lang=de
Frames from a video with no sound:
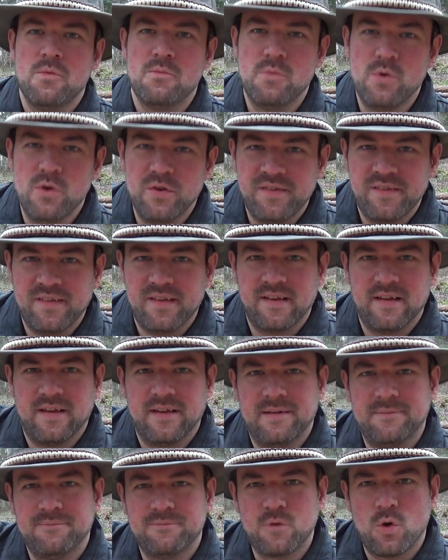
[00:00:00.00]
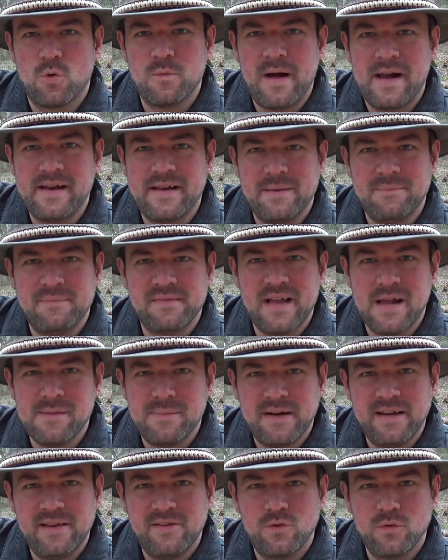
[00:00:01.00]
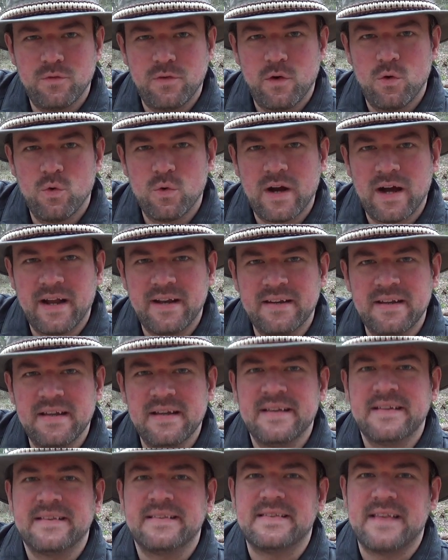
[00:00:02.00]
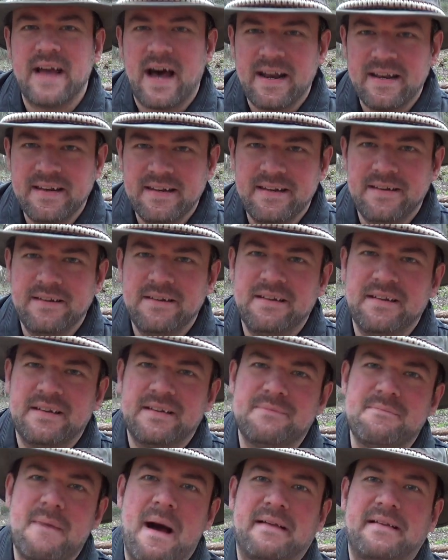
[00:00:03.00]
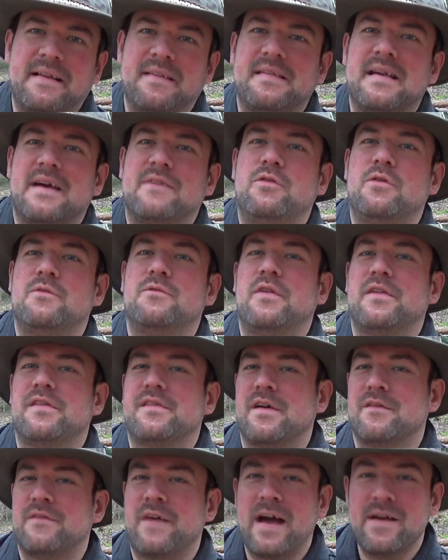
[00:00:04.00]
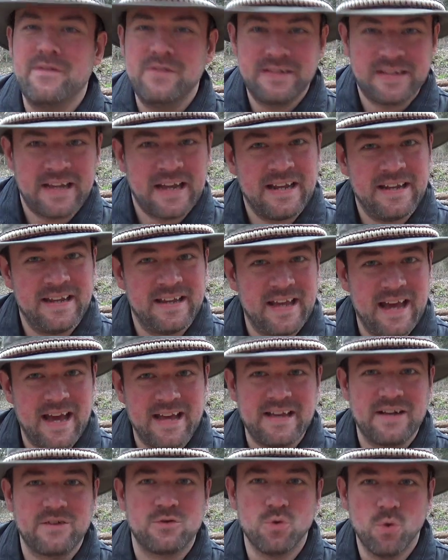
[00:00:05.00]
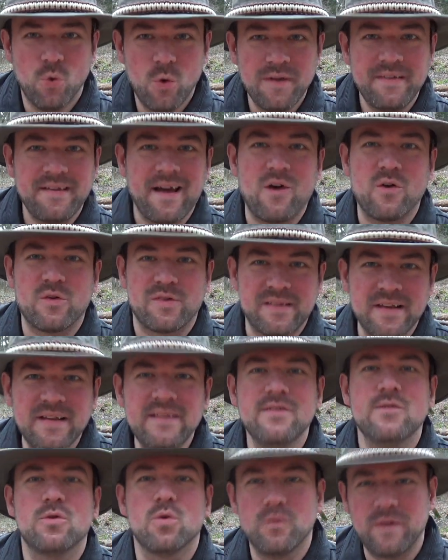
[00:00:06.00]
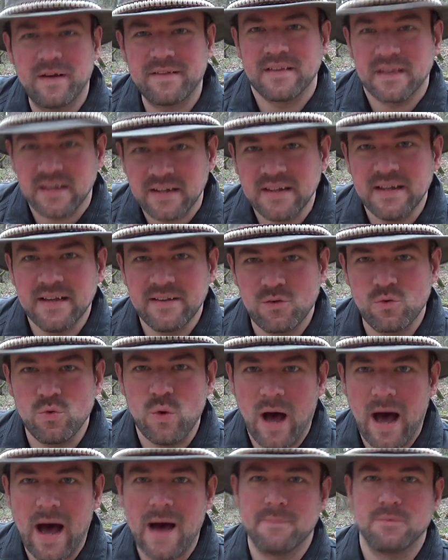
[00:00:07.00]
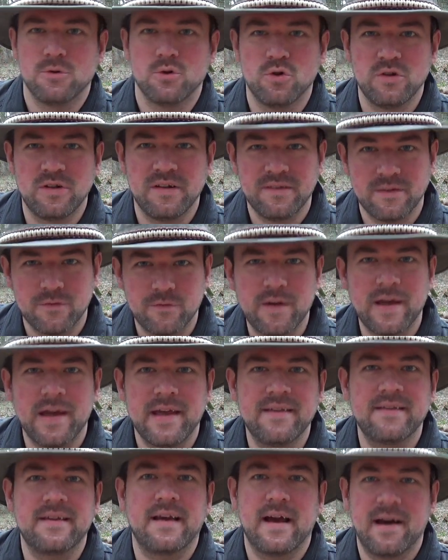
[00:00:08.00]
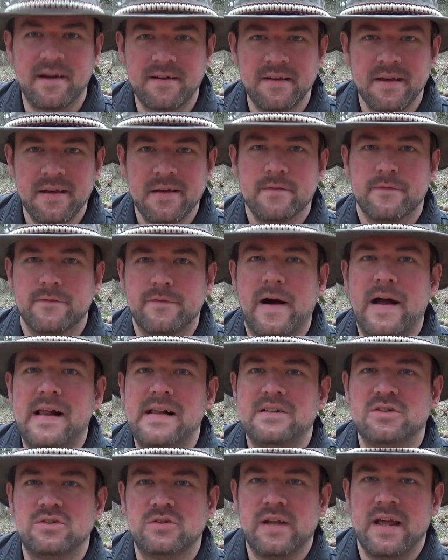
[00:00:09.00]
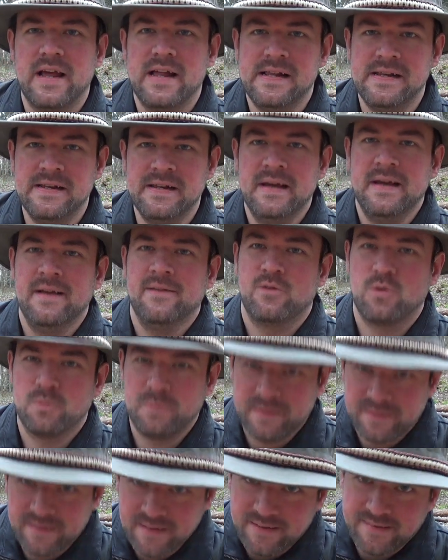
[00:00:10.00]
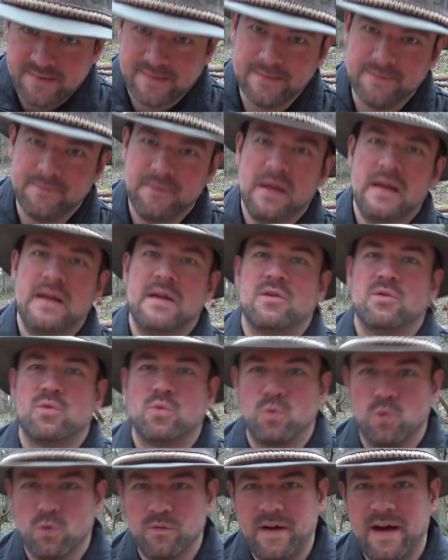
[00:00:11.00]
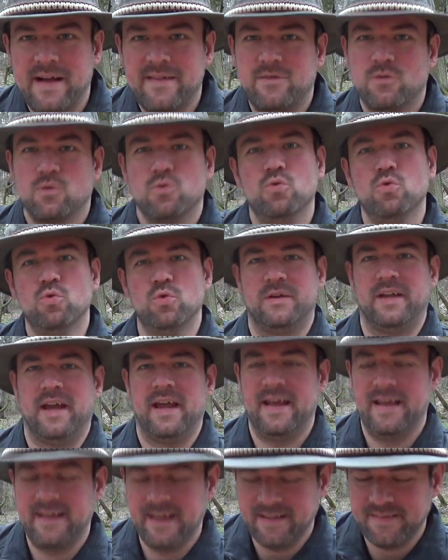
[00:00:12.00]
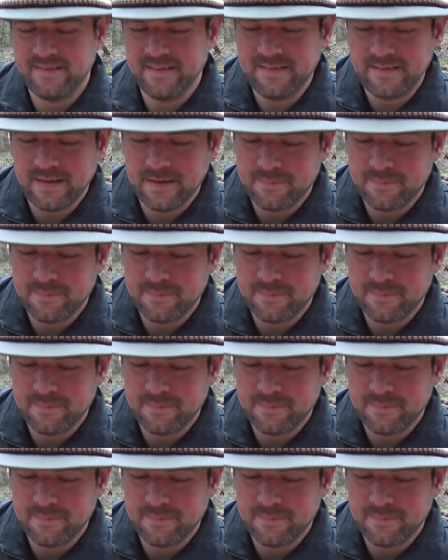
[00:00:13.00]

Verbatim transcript: müsst, ähm, um halt eben selber nicht zu verhungern, dann äh, macht das ja vom Survival-Training her ja durchaus Sinn, sowas trainiert zu haben und diese Fähigkeit Fallenstellen zu besitzen. Soweit so gut. Jetzt ist